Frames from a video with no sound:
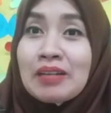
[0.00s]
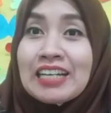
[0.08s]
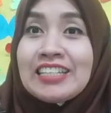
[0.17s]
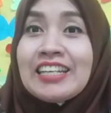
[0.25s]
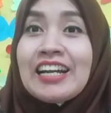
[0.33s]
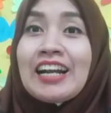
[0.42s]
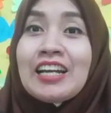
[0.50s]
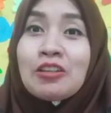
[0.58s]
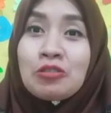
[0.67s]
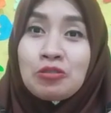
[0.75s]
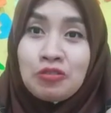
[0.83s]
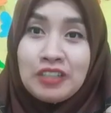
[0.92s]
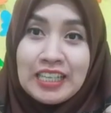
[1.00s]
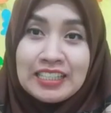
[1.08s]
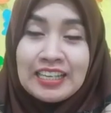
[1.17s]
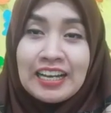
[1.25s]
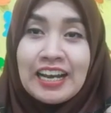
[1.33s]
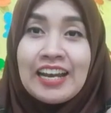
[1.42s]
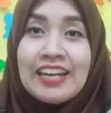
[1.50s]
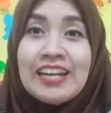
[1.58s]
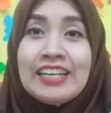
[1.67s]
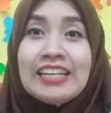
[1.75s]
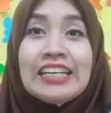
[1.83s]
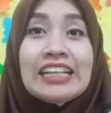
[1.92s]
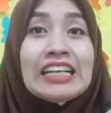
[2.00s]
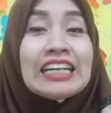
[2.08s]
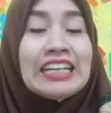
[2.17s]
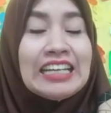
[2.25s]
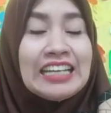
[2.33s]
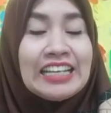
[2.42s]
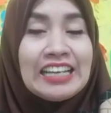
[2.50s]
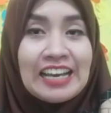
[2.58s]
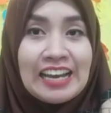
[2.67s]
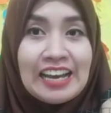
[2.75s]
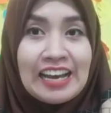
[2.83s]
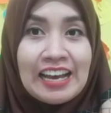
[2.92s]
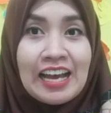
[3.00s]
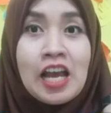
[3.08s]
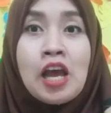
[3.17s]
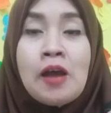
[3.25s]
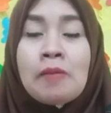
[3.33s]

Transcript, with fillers: mengerjakan kuis yang ada di e-learning ya.